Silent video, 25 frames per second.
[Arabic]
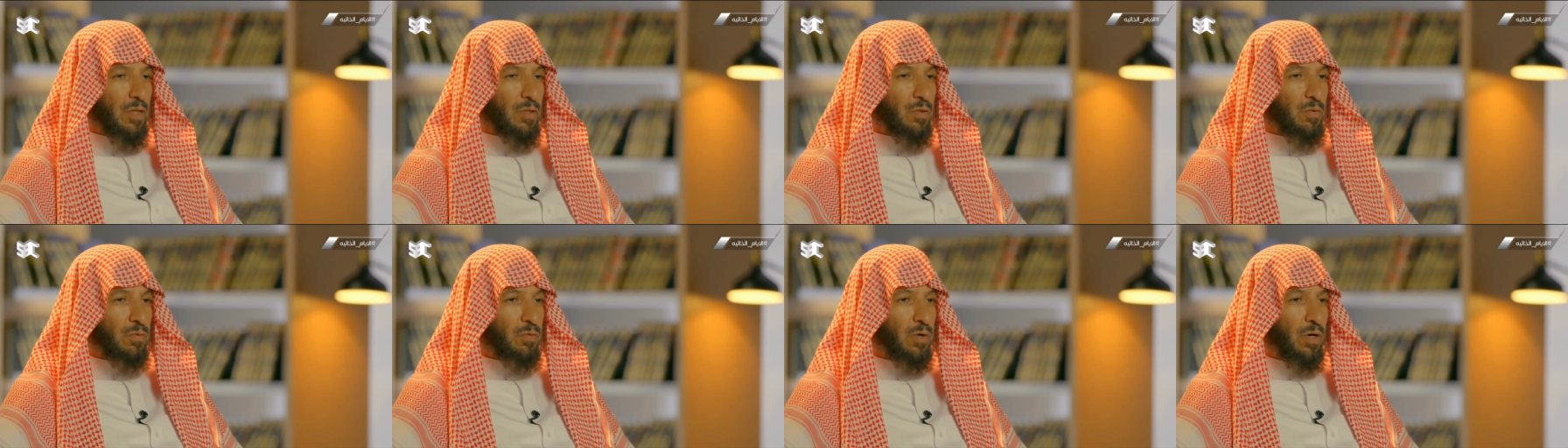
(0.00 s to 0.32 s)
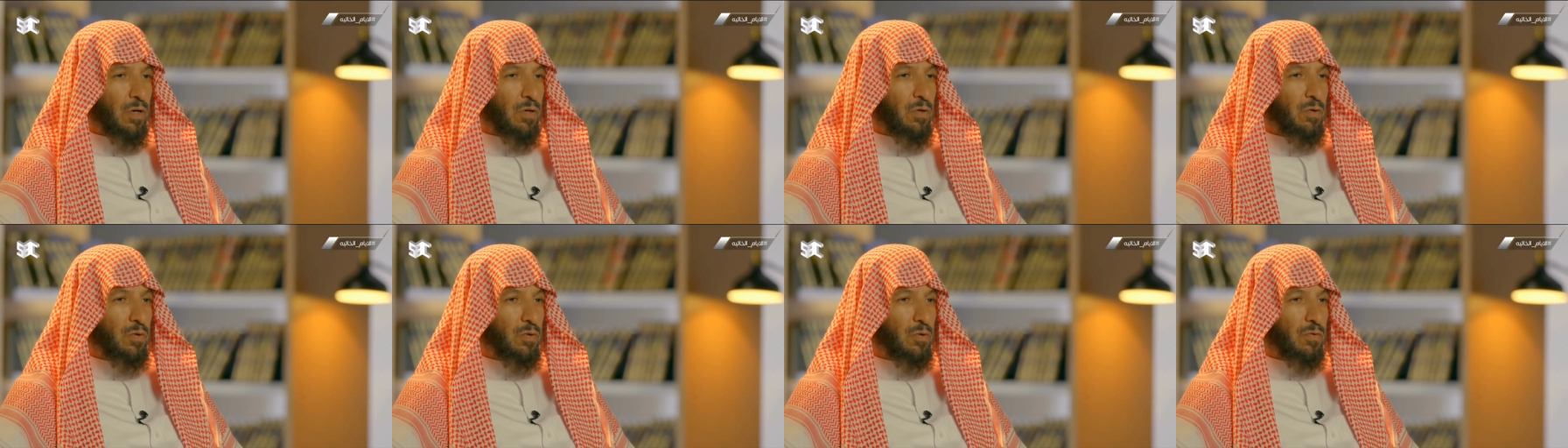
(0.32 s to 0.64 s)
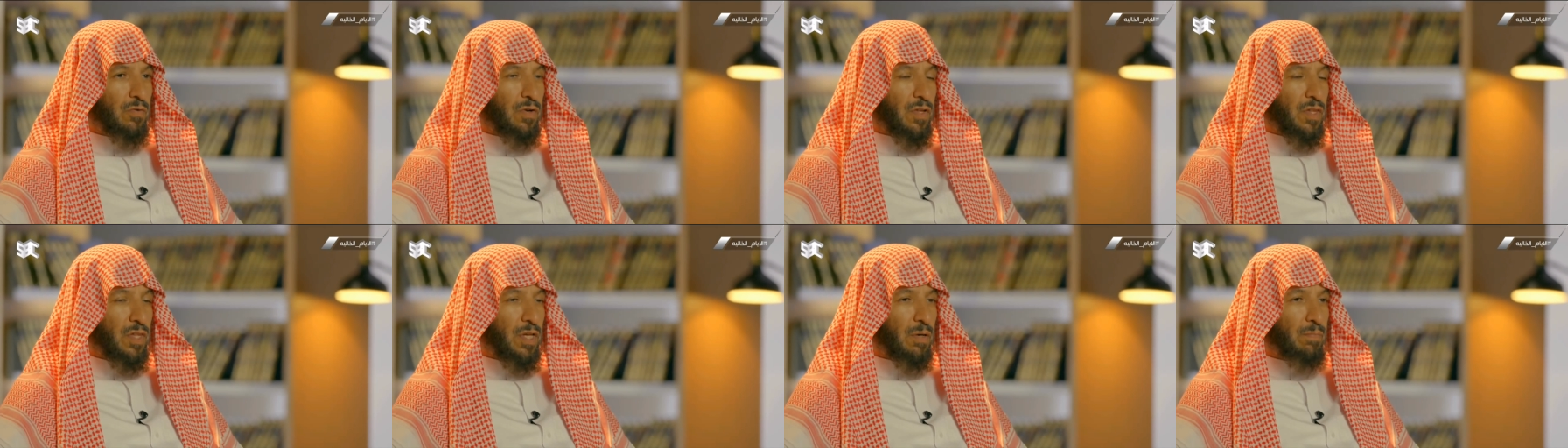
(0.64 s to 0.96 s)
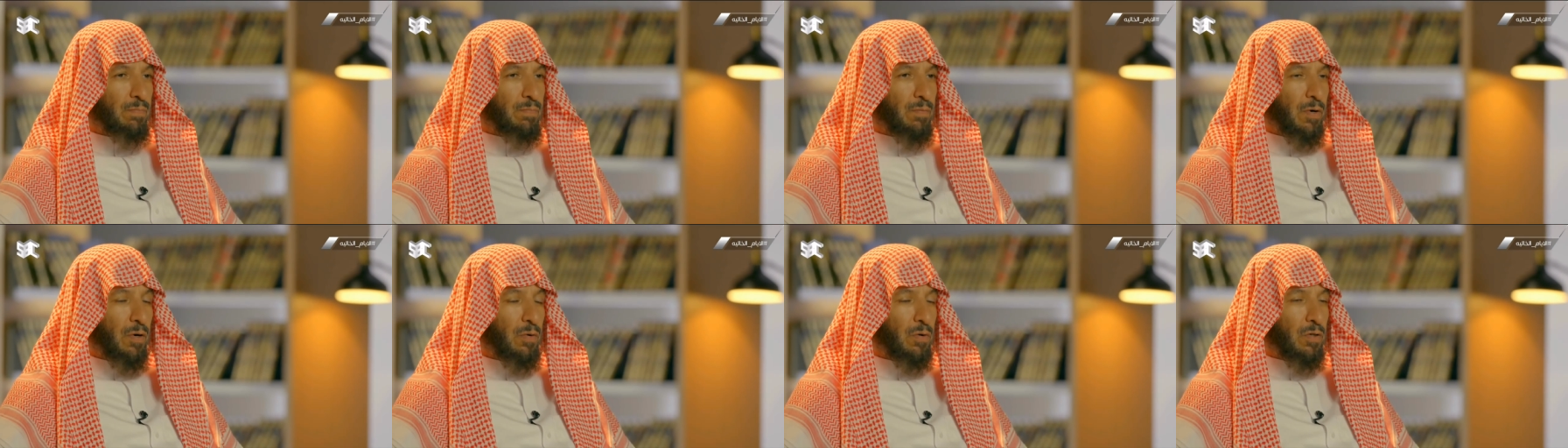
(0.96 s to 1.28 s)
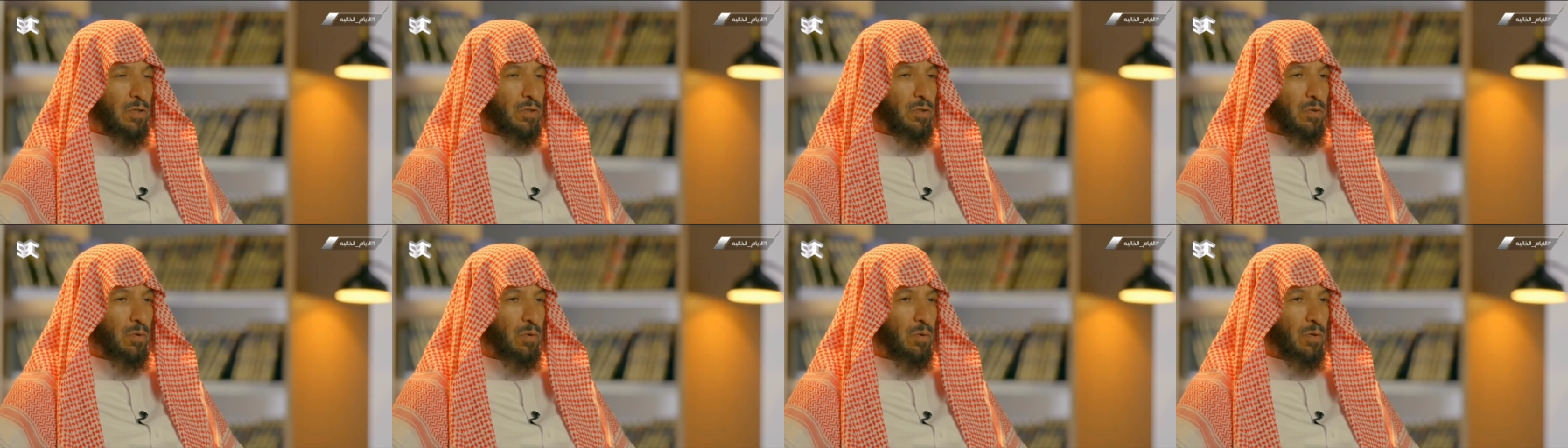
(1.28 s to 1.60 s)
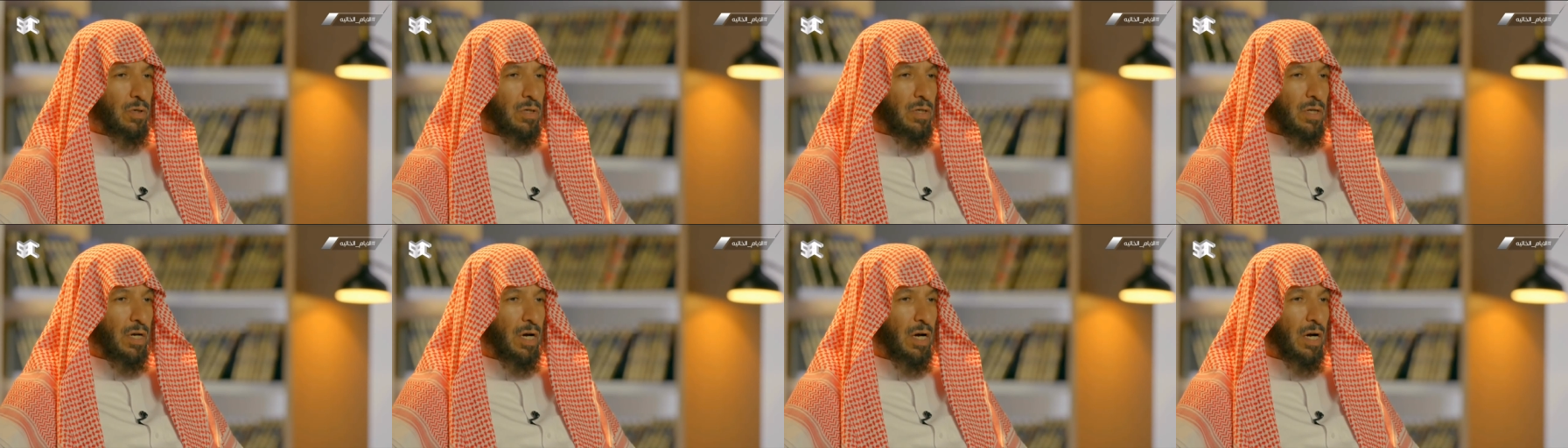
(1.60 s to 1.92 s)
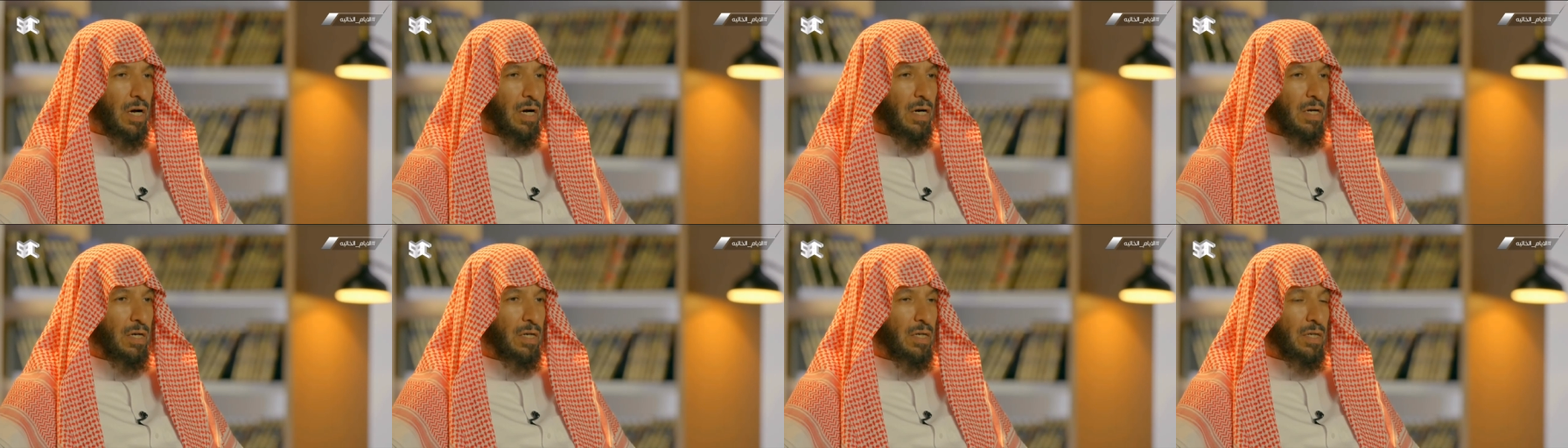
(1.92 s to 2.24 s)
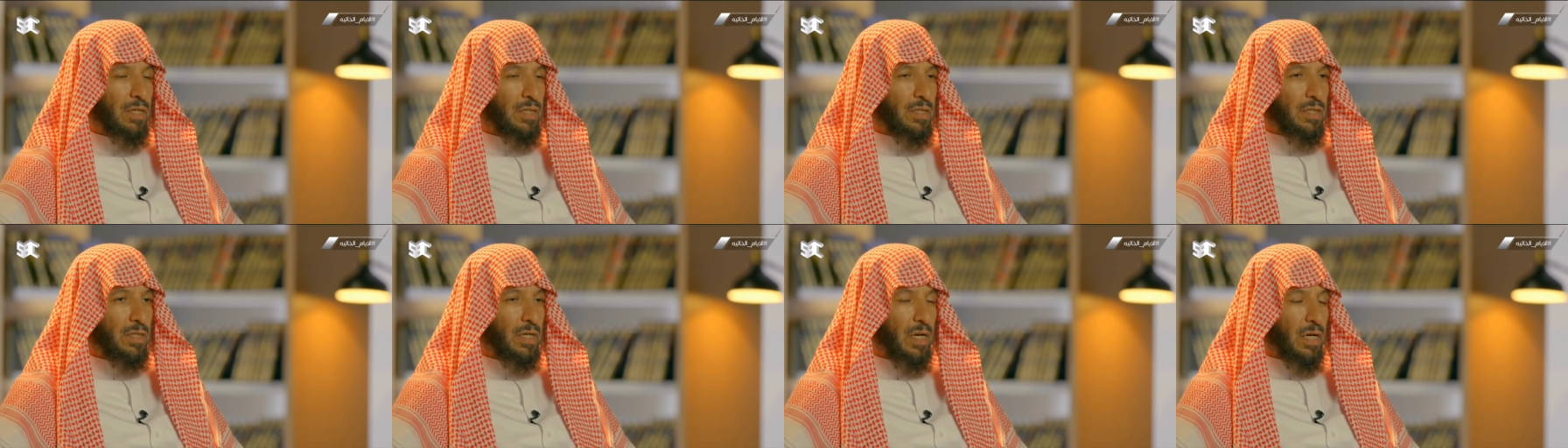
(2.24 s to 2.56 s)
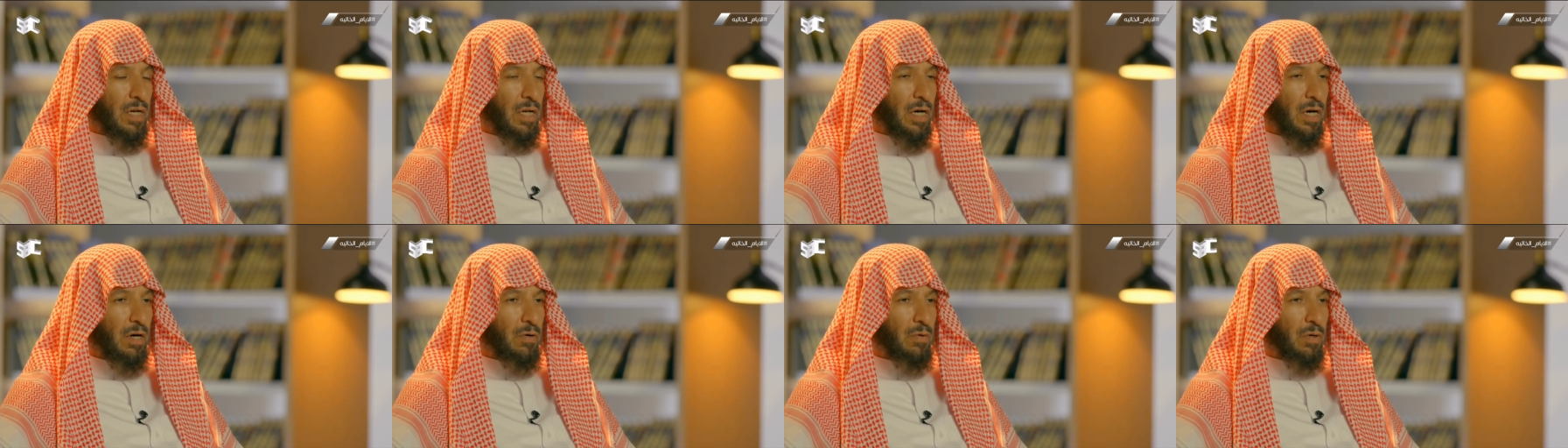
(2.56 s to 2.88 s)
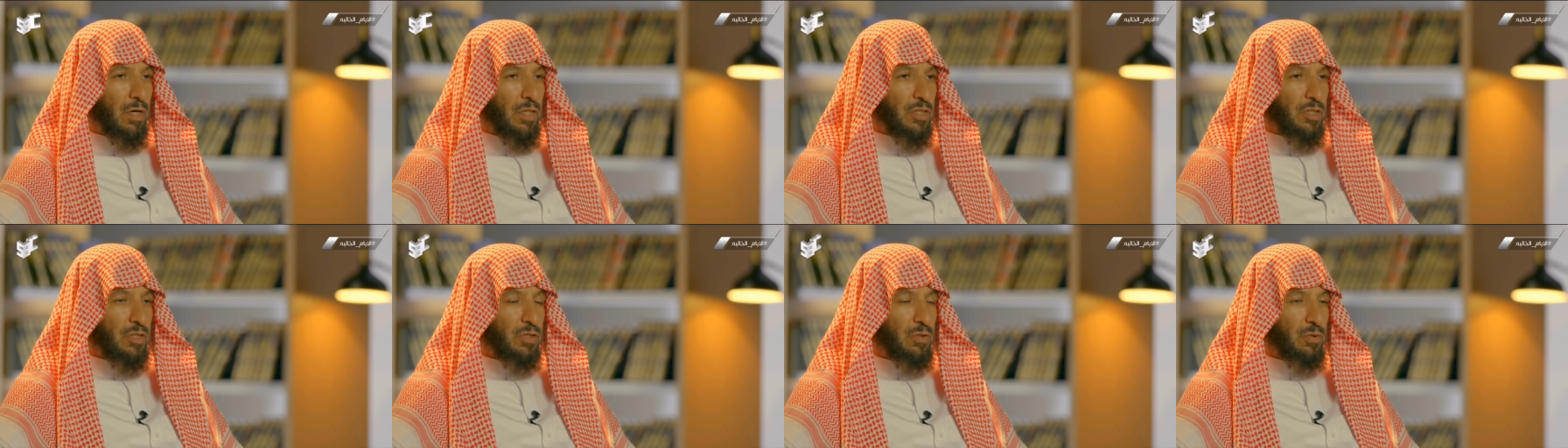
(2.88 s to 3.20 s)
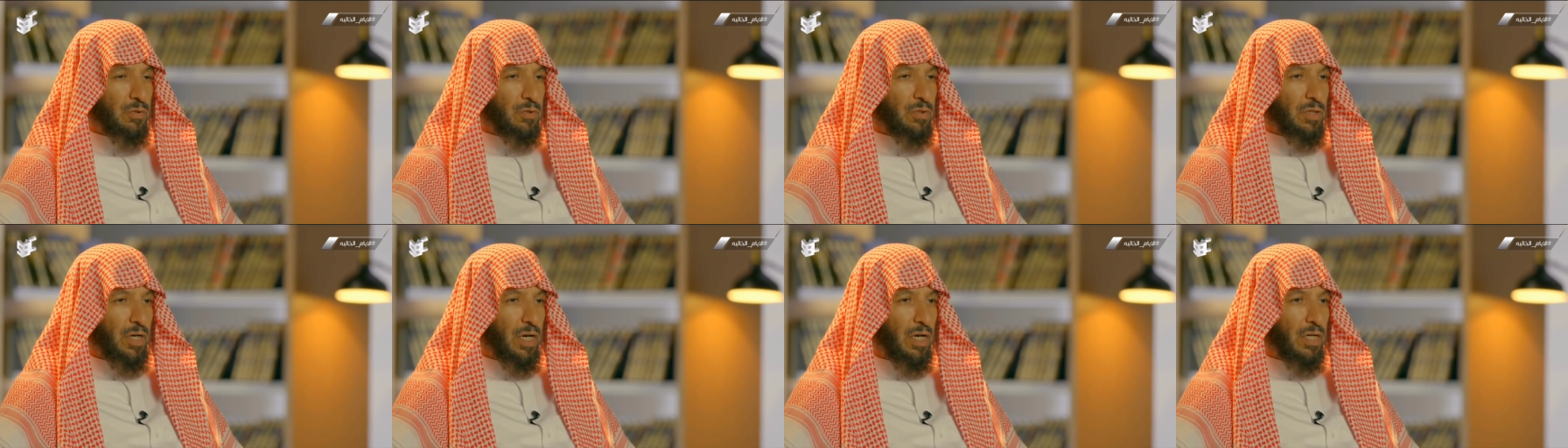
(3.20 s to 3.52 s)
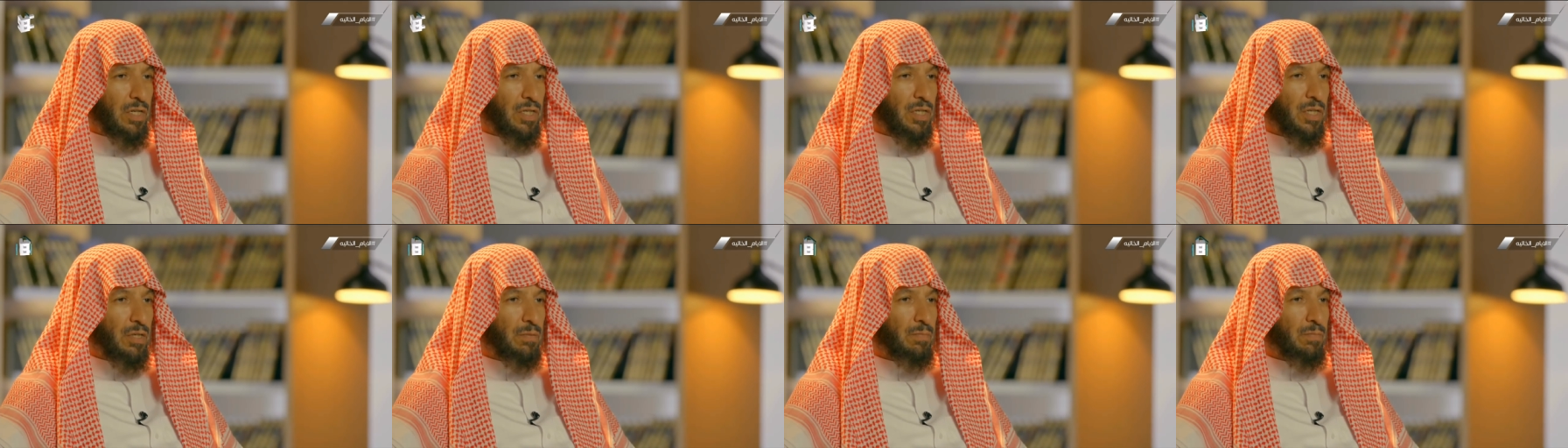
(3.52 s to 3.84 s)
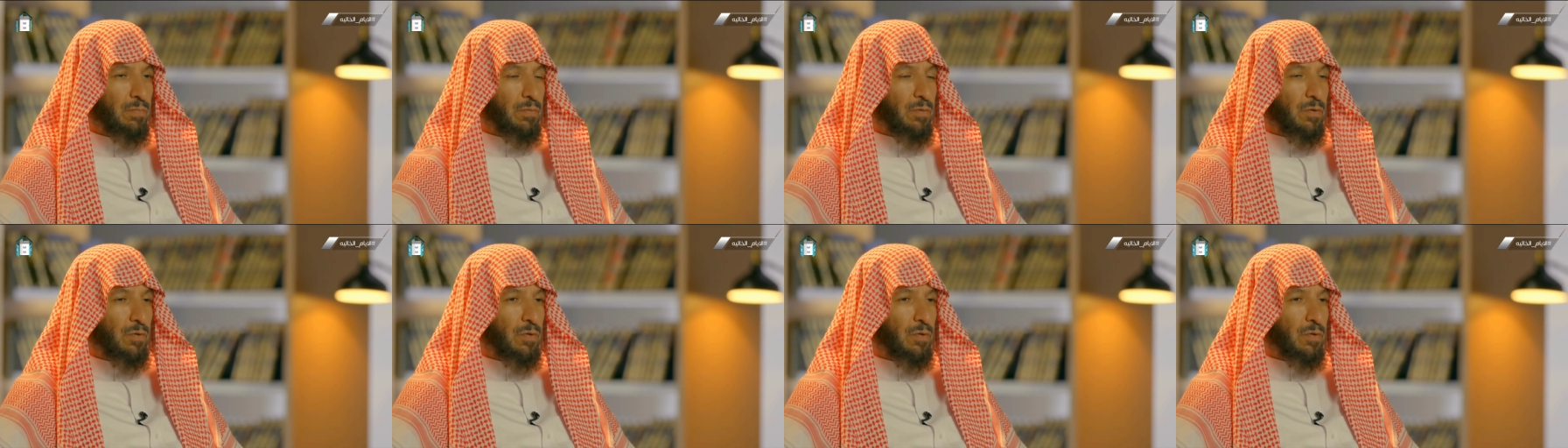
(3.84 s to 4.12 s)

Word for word: تولوا فثم وجه الله إن الله واسع عليم